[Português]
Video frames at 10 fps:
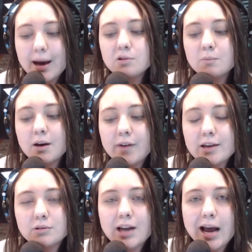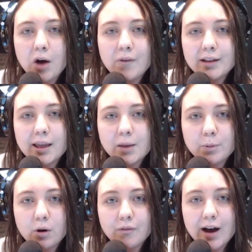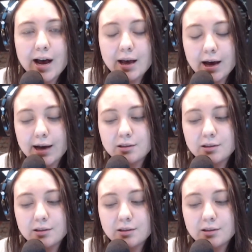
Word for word: Mais uma vez, o Dragão vai ter que provar,